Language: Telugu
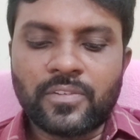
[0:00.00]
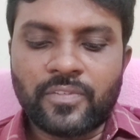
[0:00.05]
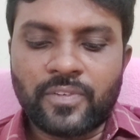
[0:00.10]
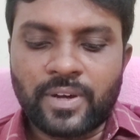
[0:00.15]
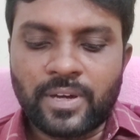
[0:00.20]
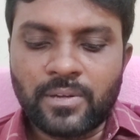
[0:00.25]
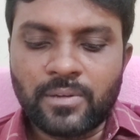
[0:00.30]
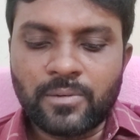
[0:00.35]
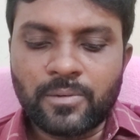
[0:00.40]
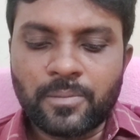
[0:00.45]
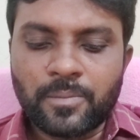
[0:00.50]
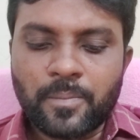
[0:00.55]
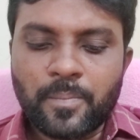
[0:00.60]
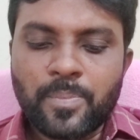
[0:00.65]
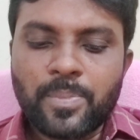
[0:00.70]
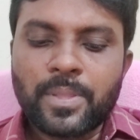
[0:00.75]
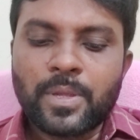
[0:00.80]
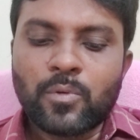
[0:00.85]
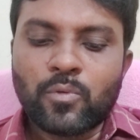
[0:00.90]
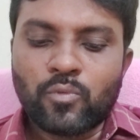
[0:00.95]
దఫాలు
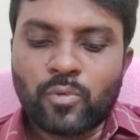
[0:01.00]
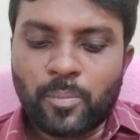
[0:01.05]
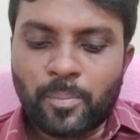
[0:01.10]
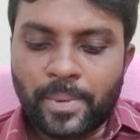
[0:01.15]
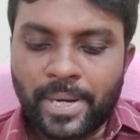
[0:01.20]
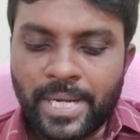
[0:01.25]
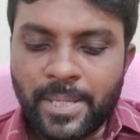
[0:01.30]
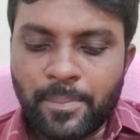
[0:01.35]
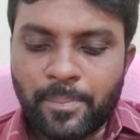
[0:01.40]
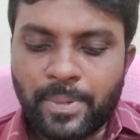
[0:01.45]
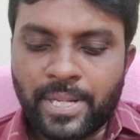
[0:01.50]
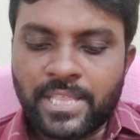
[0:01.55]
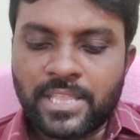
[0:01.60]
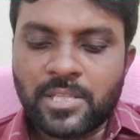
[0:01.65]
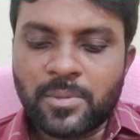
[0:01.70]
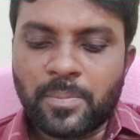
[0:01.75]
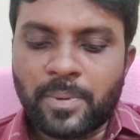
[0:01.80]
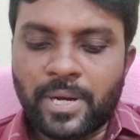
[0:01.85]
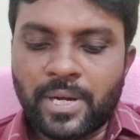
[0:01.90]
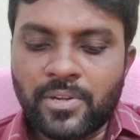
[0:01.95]
ఉమ్మడి
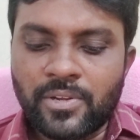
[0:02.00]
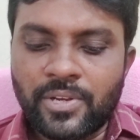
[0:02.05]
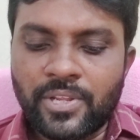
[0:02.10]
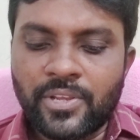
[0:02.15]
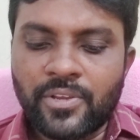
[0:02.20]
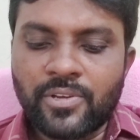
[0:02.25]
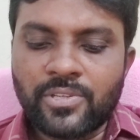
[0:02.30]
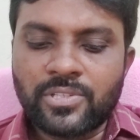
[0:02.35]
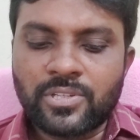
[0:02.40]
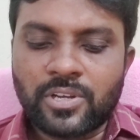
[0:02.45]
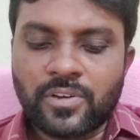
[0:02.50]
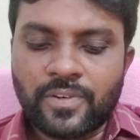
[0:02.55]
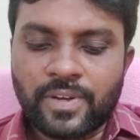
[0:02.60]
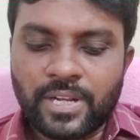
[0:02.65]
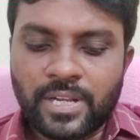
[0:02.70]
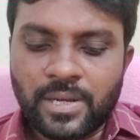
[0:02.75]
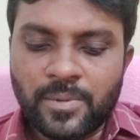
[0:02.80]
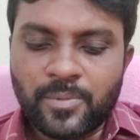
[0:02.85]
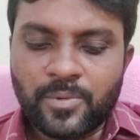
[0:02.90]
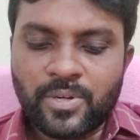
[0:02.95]
ప్రతిపాడు
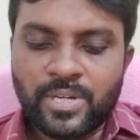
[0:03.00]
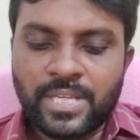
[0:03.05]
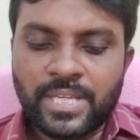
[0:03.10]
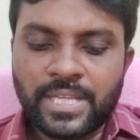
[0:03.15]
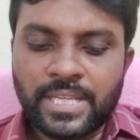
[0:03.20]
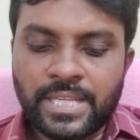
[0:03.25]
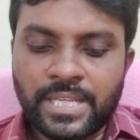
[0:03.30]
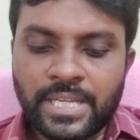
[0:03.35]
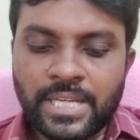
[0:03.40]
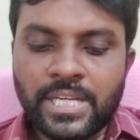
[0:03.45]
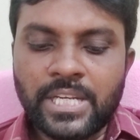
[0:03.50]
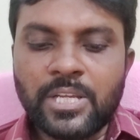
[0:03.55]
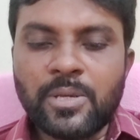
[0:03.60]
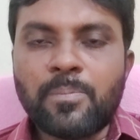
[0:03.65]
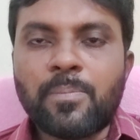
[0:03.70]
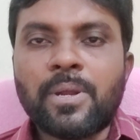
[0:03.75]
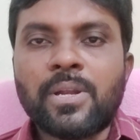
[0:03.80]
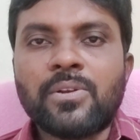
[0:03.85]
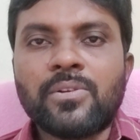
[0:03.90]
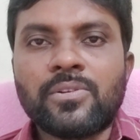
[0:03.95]
నియోజకవర్గం నుండి
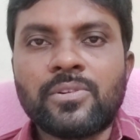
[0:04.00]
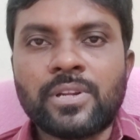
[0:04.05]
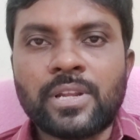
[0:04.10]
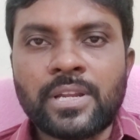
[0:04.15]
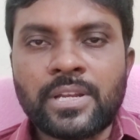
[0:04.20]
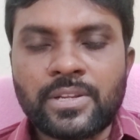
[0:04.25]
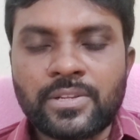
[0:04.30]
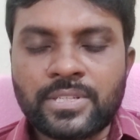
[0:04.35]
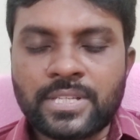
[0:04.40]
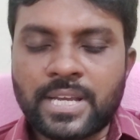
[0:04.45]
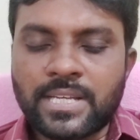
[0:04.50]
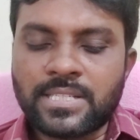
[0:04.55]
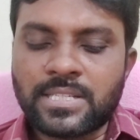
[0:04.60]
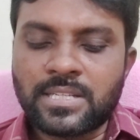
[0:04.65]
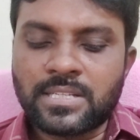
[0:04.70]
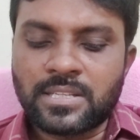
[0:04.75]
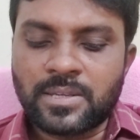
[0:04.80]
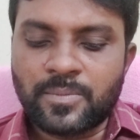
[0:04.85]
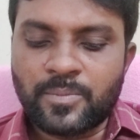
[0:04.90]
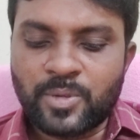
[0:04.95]
ఇండిపెండెంట్
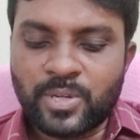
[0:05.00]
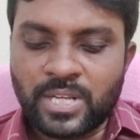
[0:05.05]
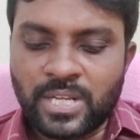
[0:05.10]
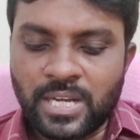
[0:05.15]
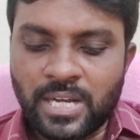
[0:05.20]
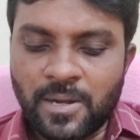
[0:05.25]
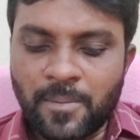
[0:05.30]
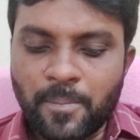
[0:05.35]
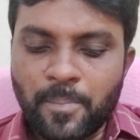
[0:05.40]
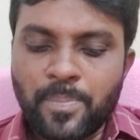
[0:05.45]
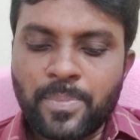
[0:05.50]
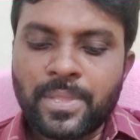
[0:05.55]
శాసనసభ్యునిగా